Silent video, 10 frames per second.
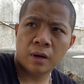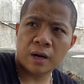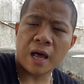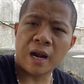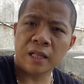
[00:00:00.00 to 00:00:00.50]

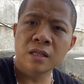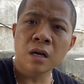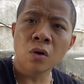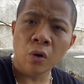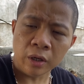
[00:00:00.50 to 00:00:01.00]
là là
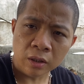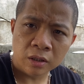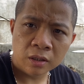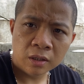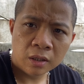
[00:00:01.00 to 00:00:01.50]
tương đối thôi
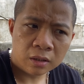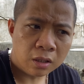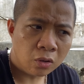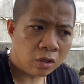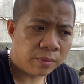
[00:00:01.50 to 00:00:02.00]

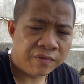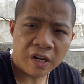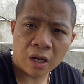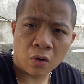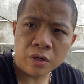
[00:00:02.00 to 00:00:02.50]
tương đối thôi bởi vì
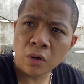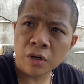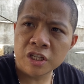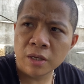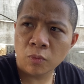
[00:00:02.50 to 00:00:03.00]
là có những
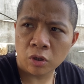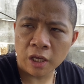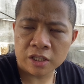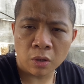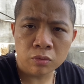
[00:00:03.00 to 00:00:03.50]
con chim có
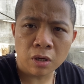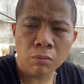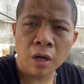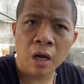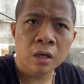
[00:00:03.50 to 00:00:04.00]
thể sống trong
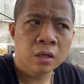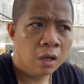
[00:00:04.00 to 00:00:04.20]
uh,